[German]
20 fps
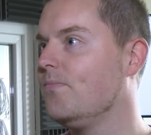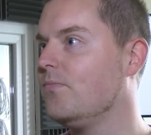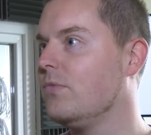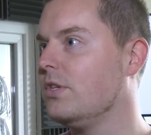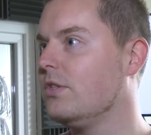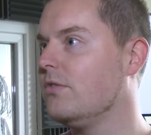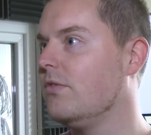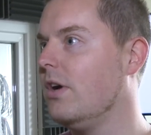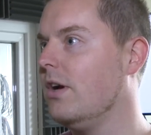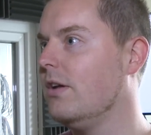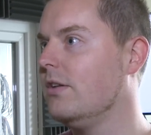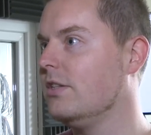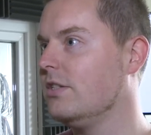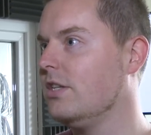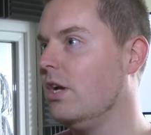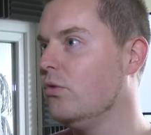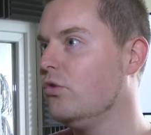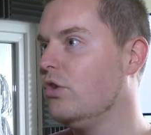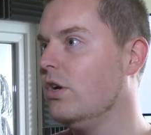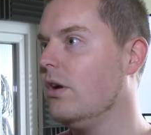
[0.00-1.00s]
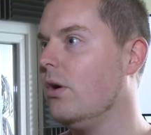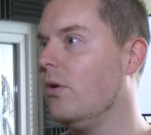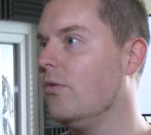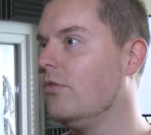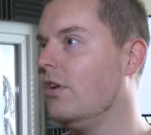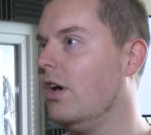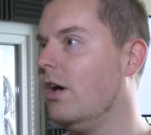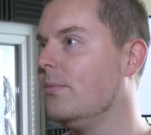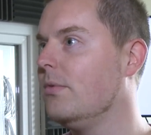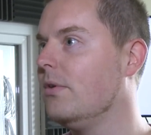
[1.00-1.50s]
Das war eine
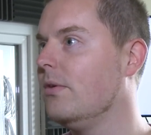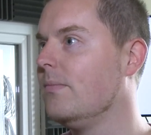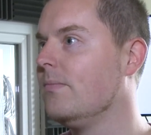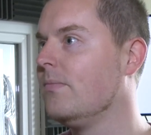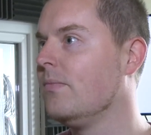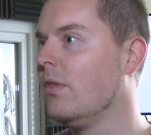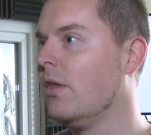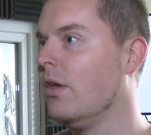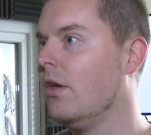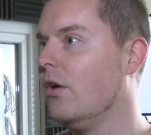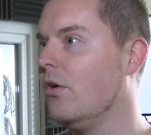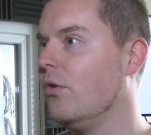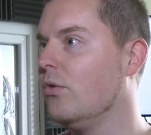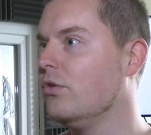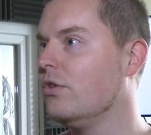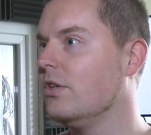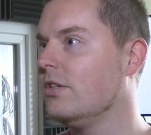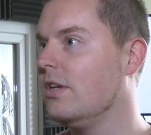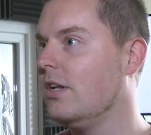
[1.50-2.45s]
Soundtrack-Aufnahme und